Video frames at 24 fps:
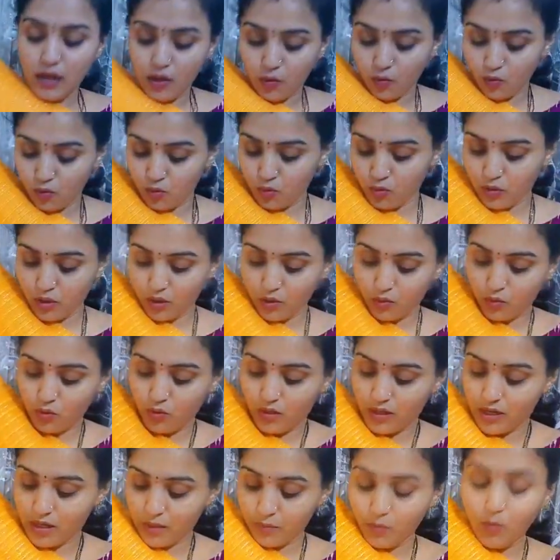అలా ఉంటుంది
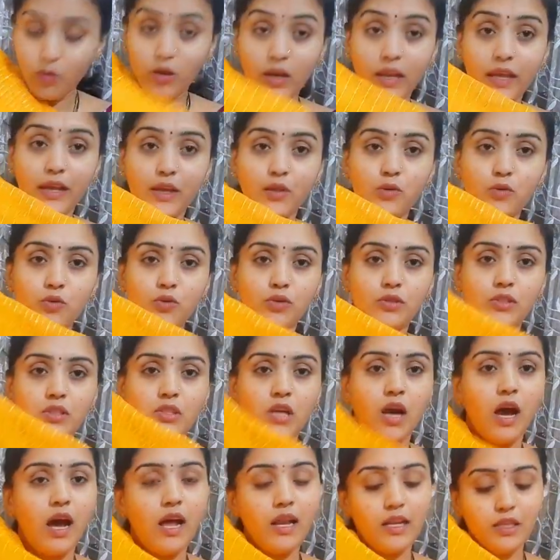అనుకుంటారేమో లేదు
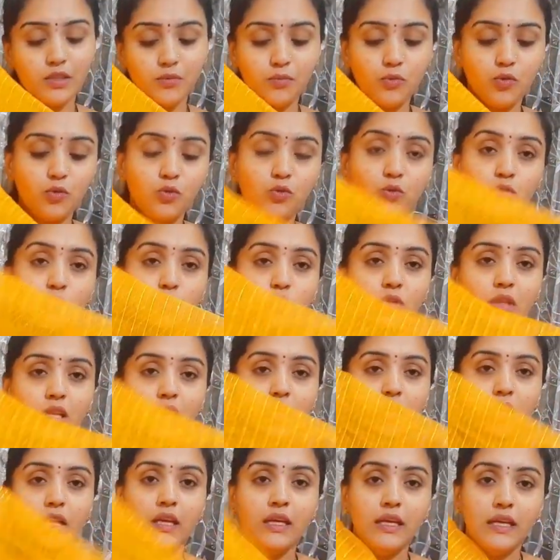చాలా స్మూత్ ఉంది